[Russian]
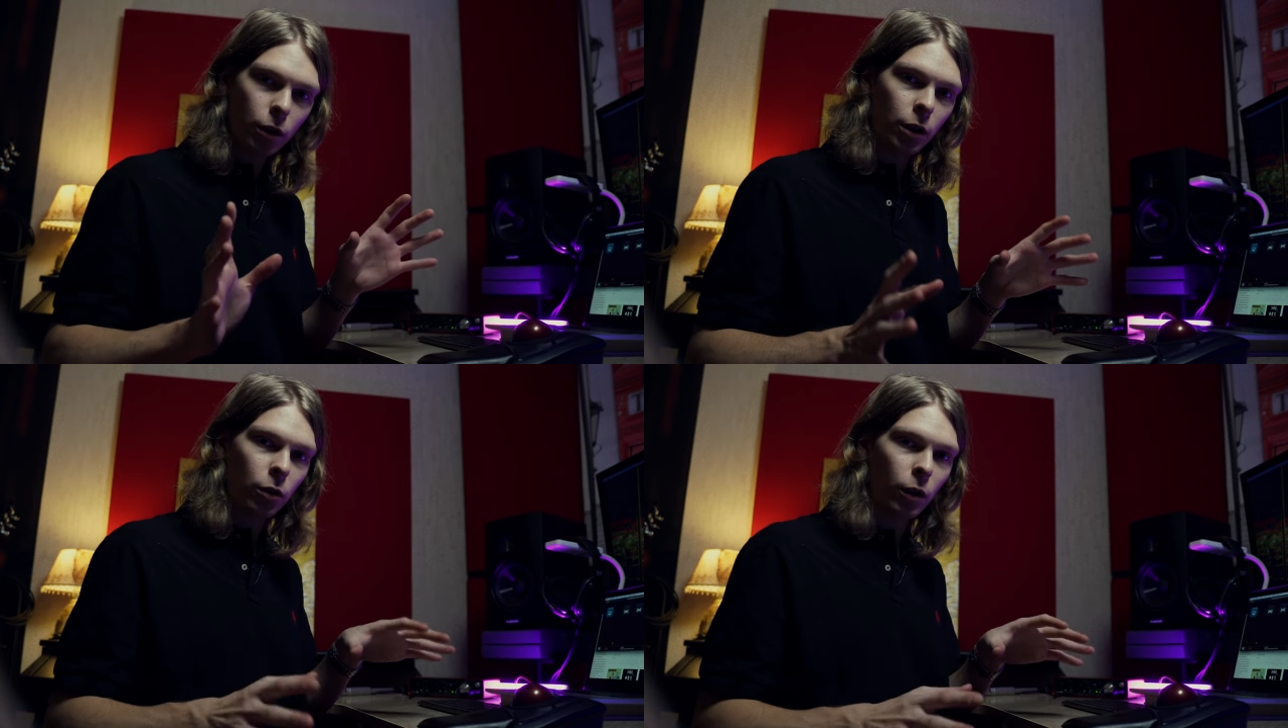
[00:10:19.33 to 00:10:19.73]

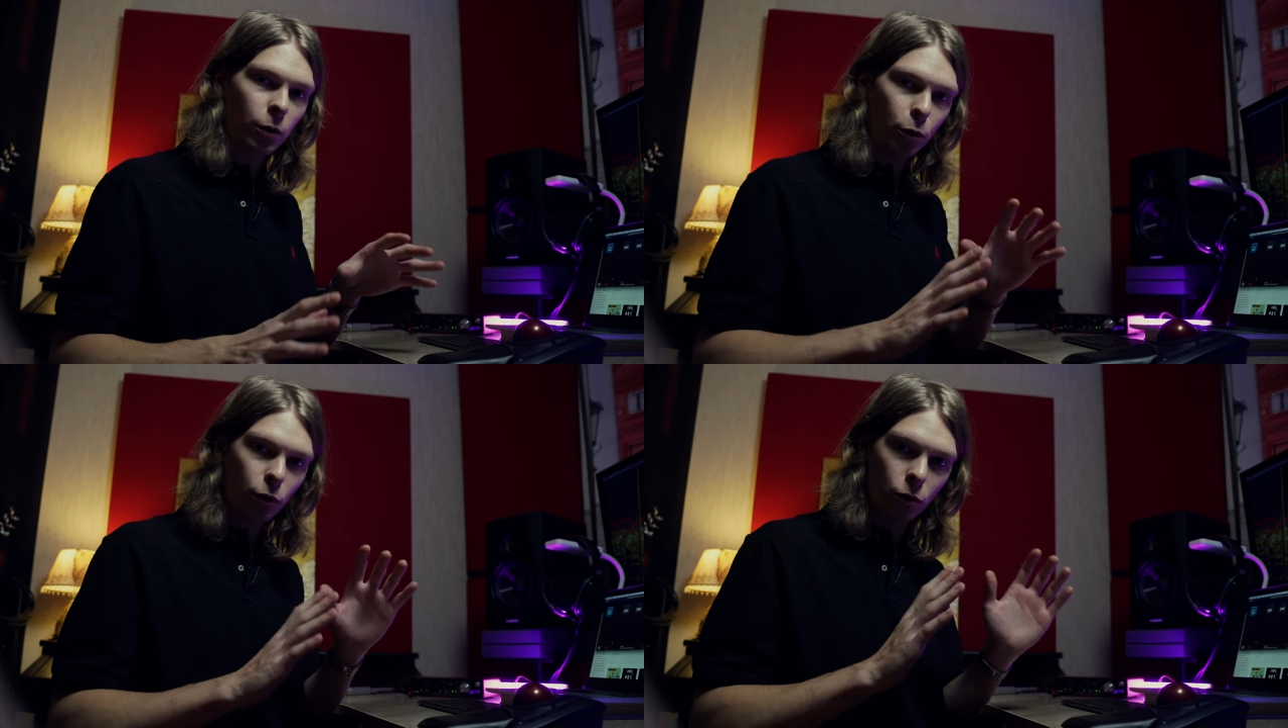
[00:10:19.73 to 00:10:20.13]
и у вас
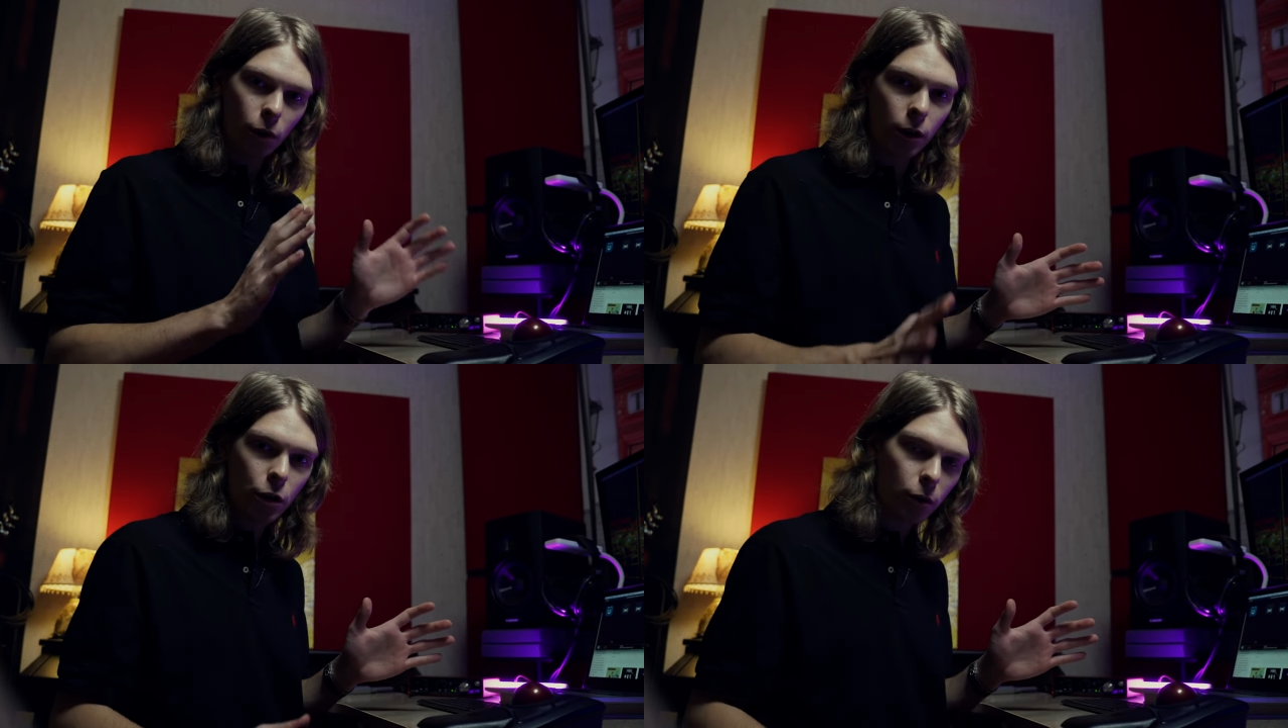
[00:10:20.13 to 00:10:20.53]
будет все
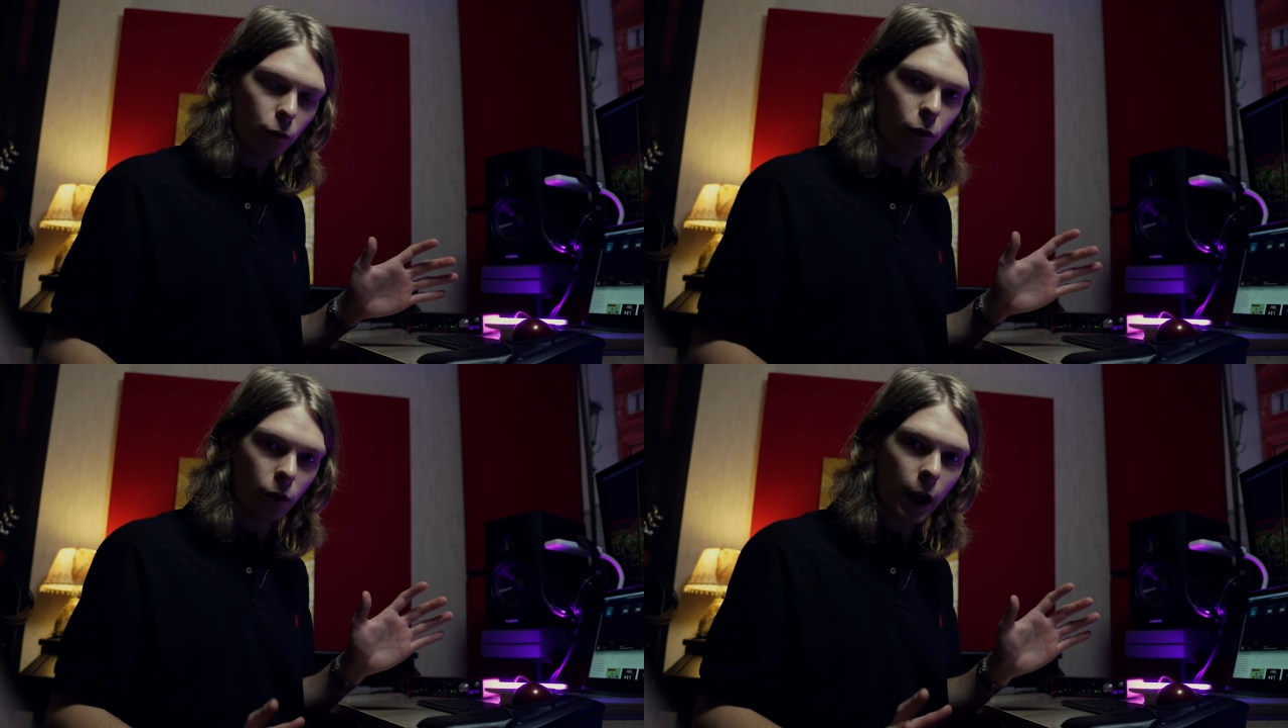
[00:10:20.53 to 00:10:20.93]
отлично,
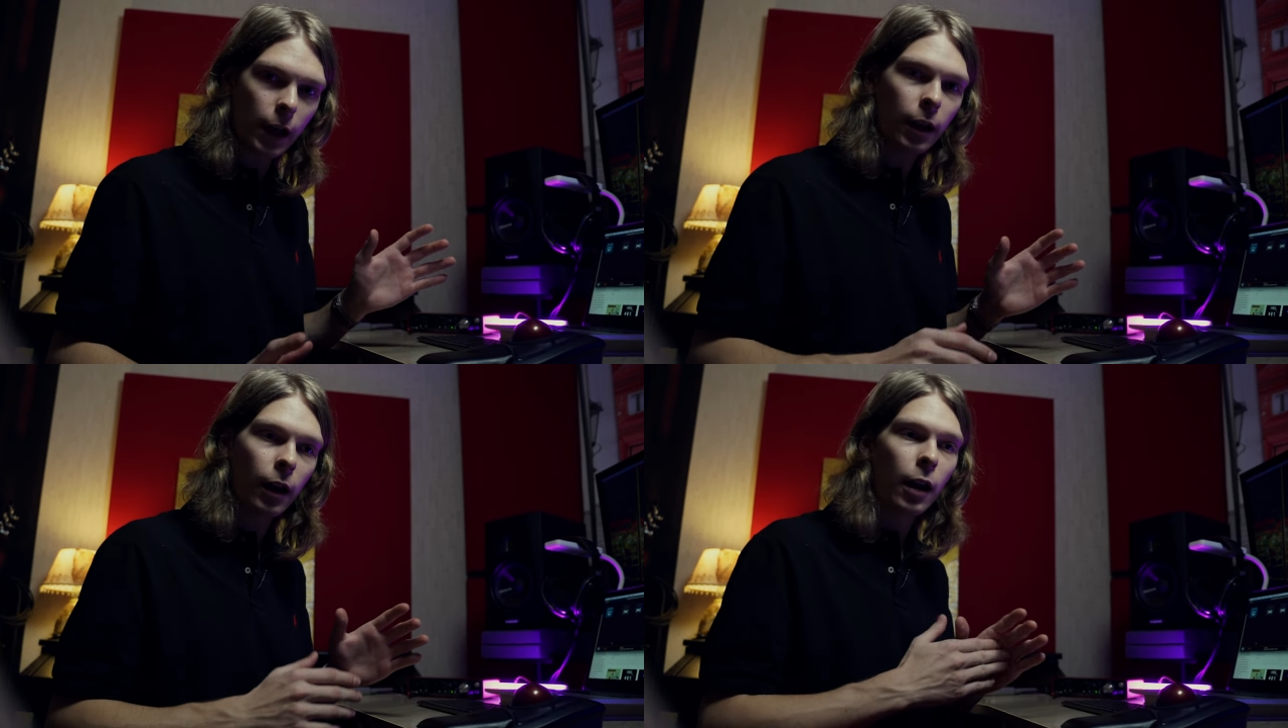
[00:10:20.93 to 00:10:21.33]
все
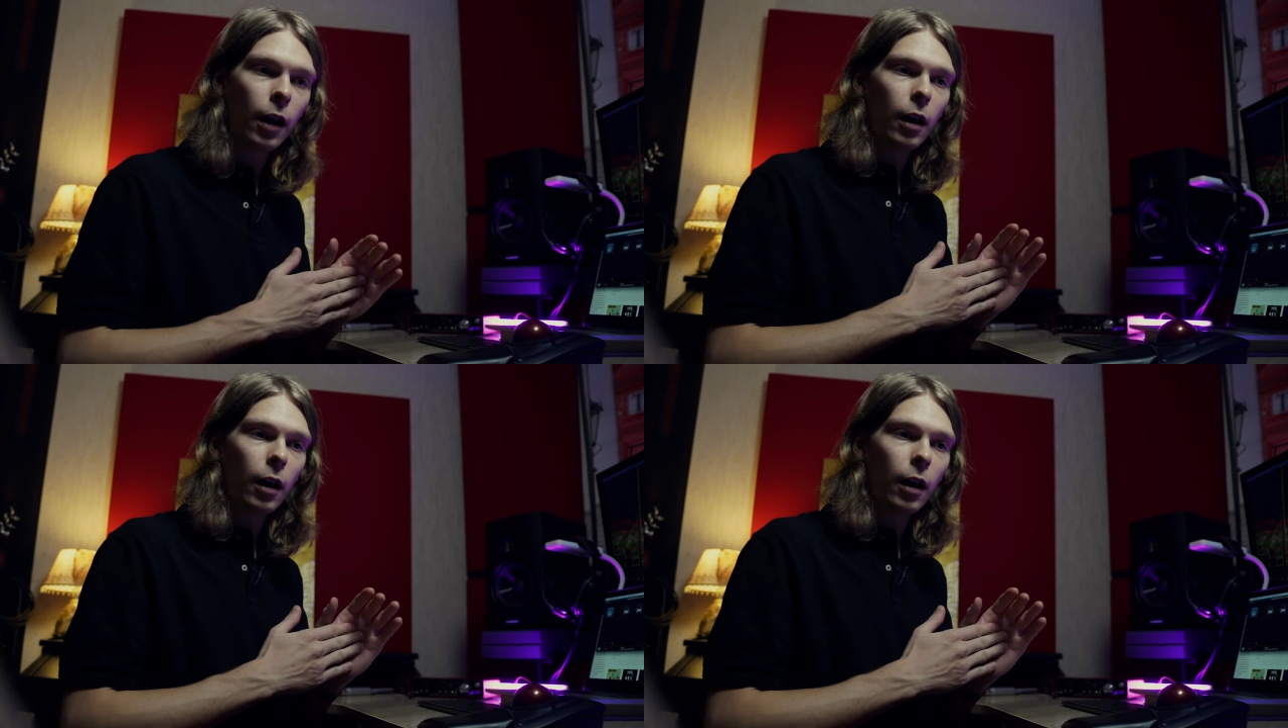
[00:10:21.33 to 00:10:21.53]
идеально.